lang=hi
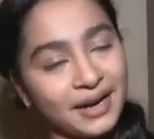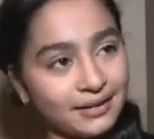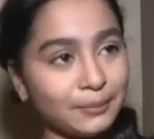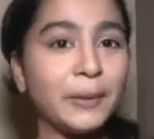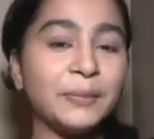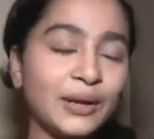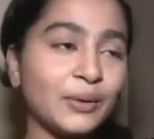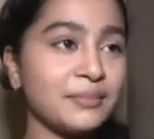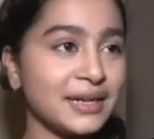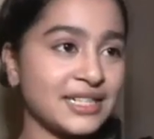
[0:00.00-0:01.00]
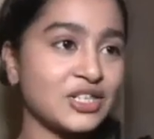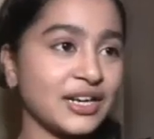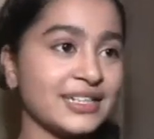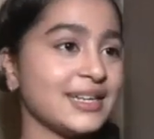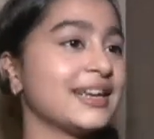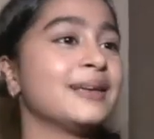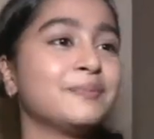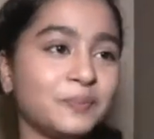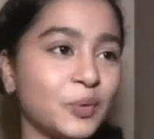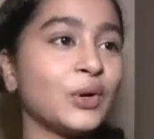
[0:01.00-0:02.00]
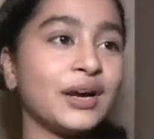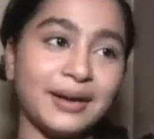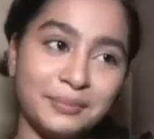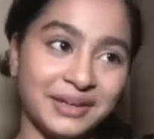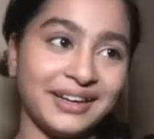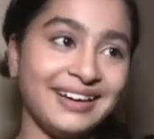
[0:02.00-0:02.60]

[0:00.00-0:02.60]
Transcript: बट पब्लिक को ये मैसेज जाना चाहिए कि थोड़ा कम